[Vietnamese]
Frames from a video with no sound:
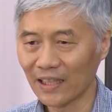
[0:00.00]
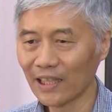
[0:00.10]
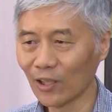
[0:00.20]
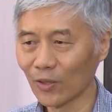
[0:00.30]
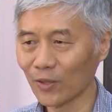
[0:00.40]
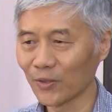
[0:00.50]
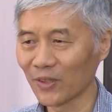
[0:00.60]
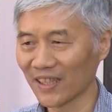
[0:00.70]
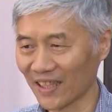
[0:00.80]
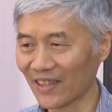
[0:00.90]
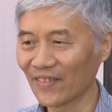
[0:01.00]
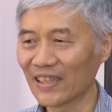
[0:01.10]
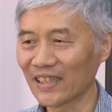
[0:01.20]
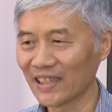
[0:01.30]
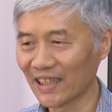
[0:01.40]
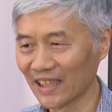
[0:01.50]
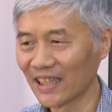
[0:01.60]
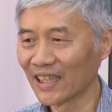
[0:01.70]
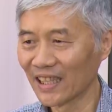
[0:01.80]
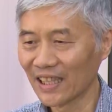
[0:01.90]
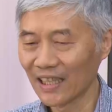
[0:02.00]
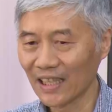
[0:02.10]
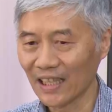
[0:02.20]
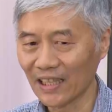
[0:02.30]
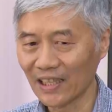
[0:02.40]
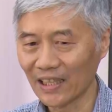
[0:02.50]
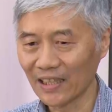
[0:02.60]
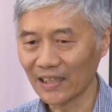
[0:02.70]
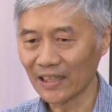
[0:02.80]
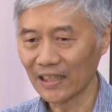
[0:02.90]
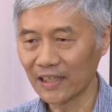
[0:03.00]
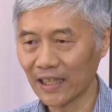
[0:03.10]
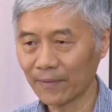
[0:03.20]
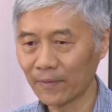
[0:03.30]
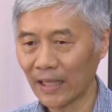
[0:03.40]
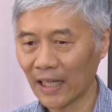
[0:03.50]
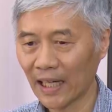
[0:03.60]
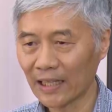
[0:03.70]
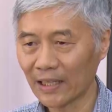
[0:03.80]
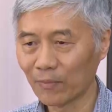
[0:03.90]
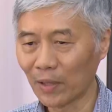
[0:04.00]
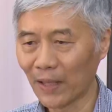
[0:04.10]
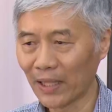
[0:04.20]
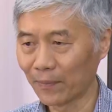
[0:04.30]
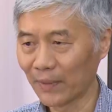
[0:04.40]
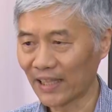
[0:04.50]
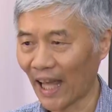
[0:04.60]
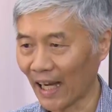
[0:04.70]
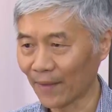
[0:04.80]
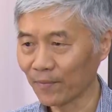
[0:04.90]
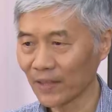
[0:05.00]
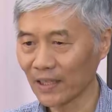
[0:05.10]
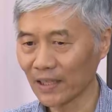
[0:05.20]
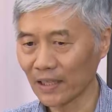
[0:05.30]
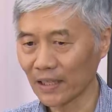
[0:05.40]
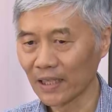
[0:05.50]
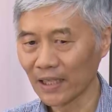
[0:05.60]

linh hồn của Cà Phê Lịch Sử. Từ năm 2017-18 thì